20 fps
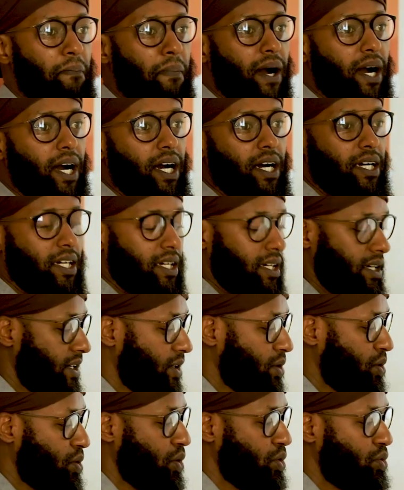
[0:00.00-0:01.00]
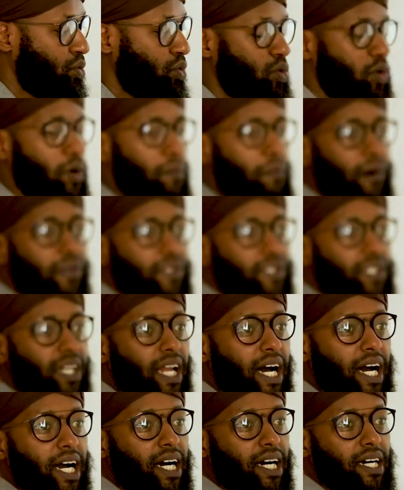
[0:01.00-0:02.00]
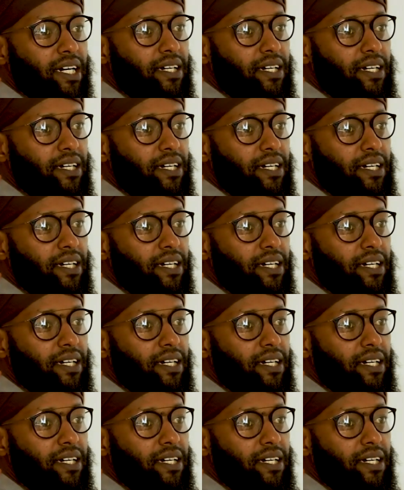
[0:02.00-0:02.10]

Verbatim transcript: pas que tout commence là.